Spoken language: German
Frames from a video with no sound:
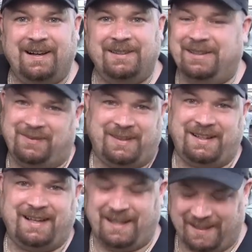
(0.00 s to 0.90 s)
Ich
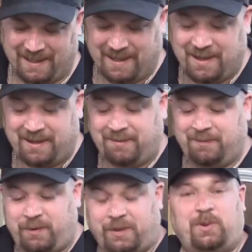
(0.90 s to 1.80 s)
finde geil.
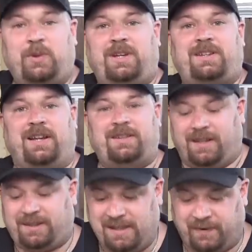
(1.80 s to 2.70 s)
Wir versuchen das Ganze
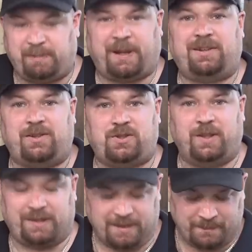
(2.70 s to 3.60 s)
jetzt hier aufs Brett zu
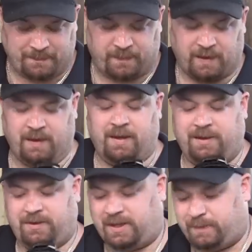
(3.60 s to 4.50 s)
stürzen
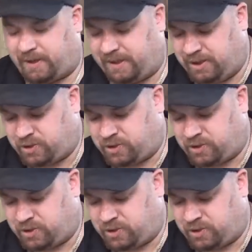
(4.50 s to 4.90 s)
sodass wir einen richtig